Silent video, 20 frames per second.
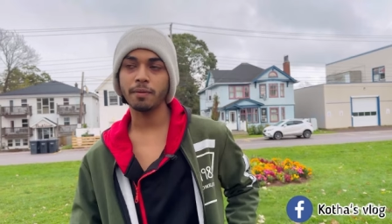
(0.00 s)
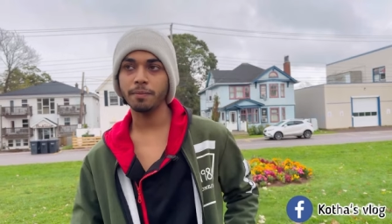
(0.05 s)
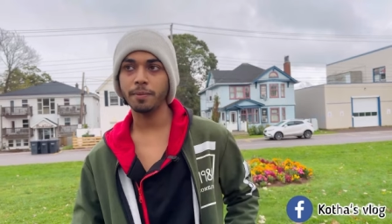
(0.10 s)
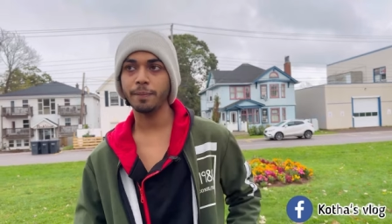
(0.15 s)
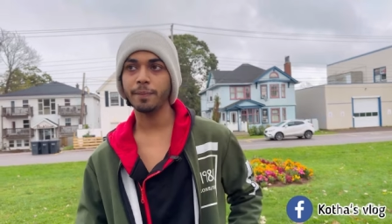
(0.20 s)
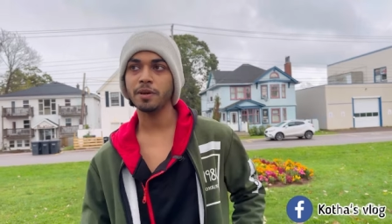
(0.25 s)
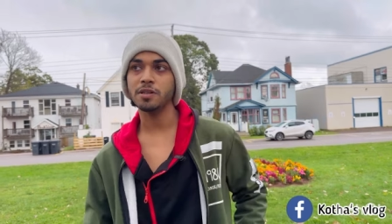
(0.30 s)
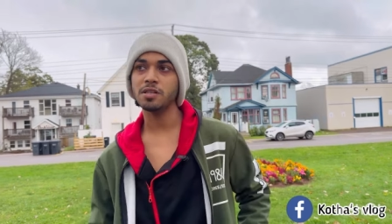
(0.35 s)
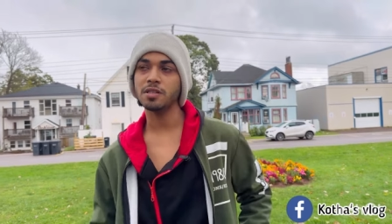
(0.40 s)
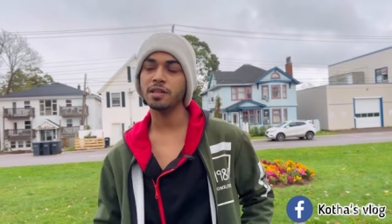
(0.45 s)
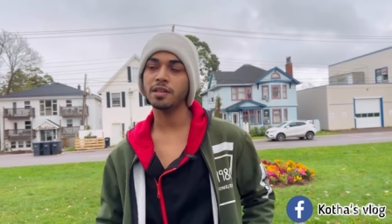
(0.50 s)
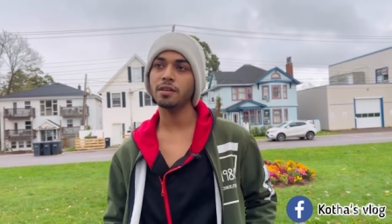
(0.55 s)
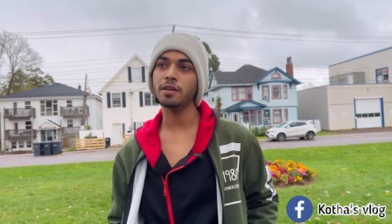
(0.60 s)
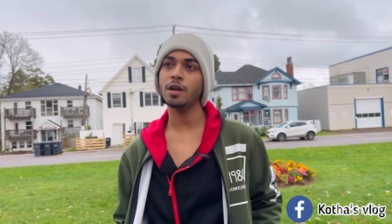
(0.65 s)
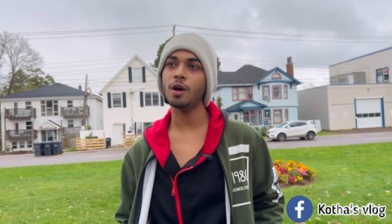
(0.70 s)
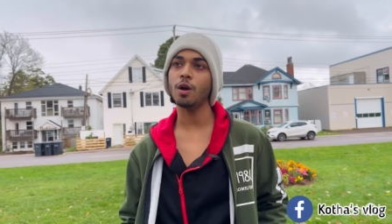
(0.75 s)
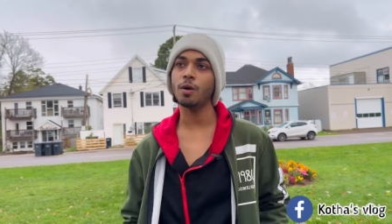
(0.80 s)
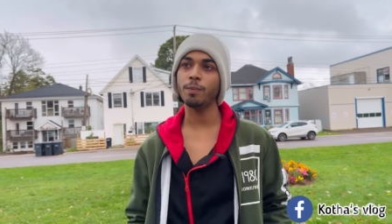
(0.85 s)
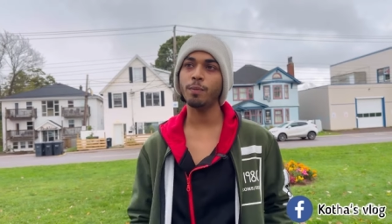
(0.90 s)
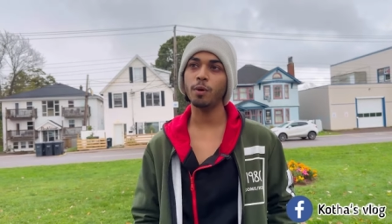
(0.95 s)
প্রিপারেশন
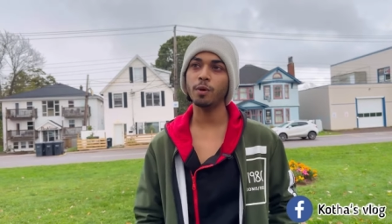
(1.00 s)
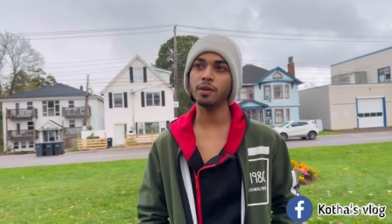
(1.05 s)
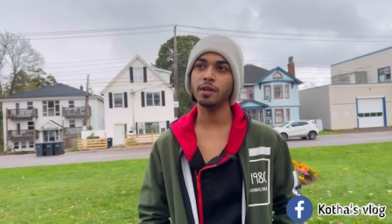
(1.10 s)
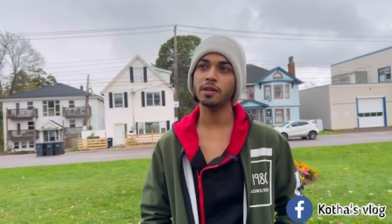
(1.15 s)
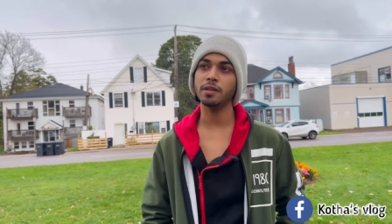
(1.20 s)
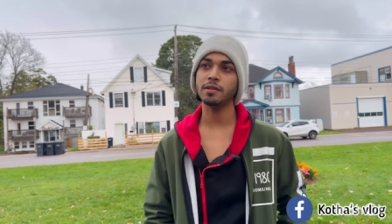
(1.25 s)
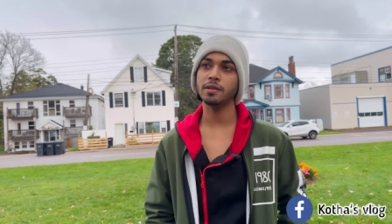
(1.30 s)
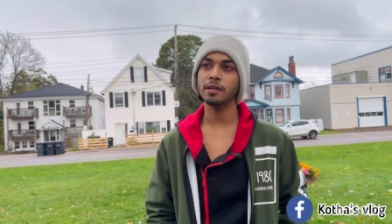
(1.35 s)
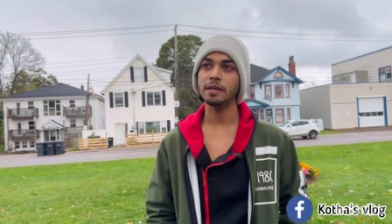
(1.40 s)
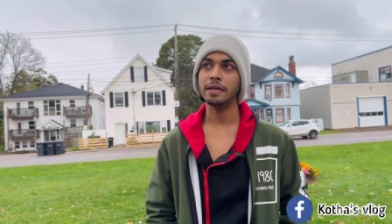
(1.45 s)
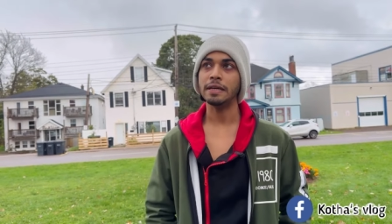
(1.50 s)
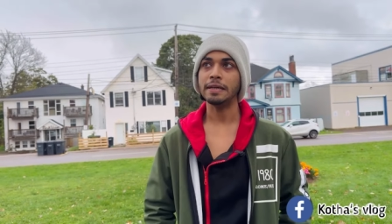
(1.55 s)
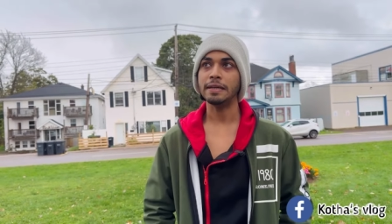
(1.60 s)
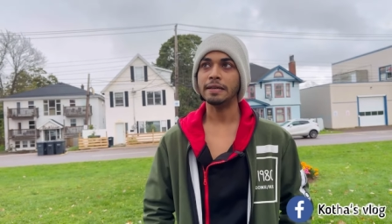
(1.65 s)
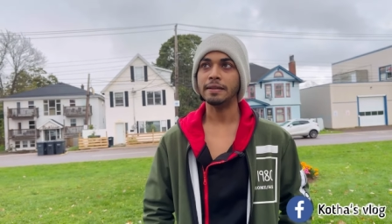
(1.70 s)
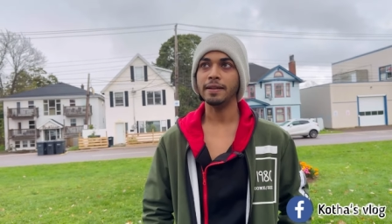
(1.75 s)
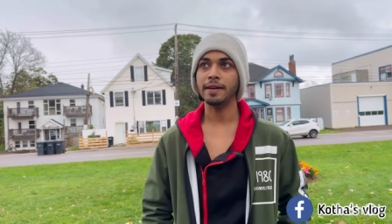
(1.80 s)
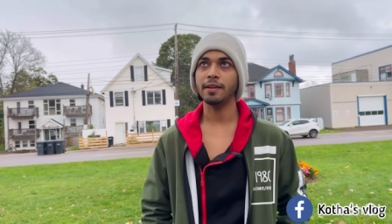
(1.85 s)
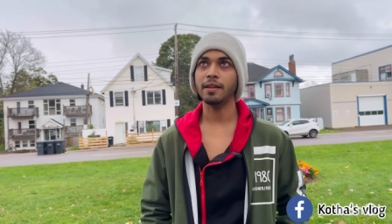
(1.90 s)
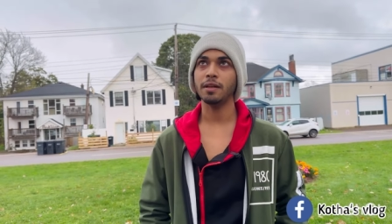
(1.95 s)
নেওয়ার পর দেন
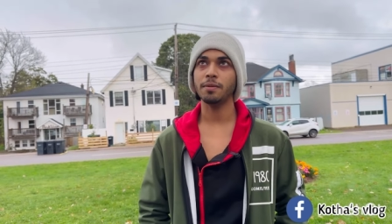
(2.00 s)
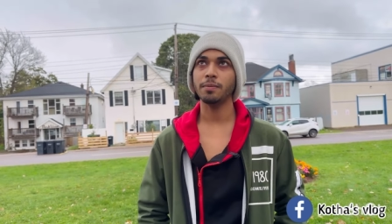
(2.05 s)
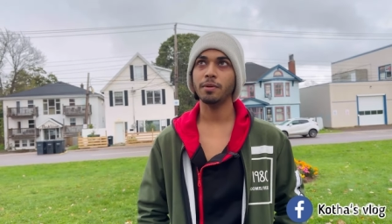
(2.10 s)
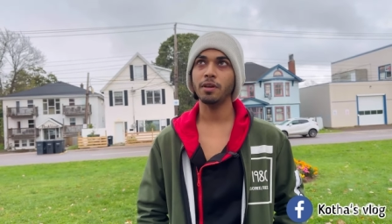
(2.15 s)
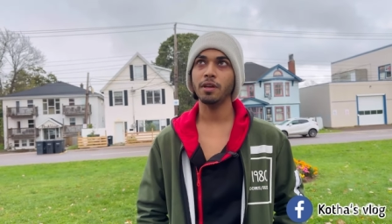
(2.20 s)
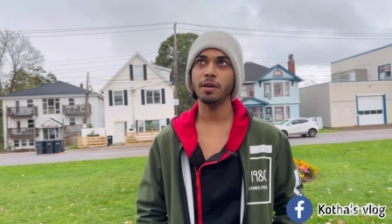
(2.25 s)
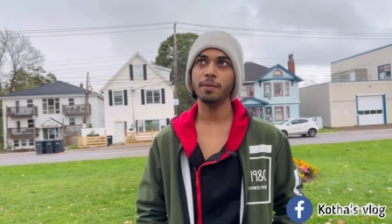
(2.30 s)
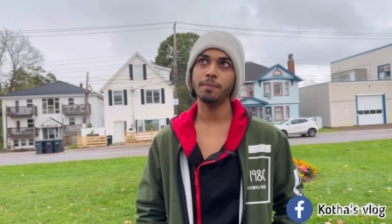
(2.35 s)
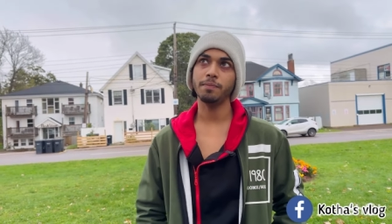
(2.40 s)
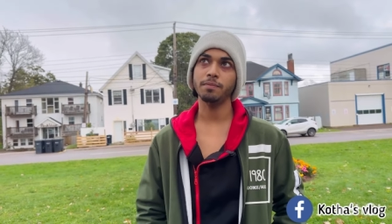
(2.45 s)
দেখলাম কি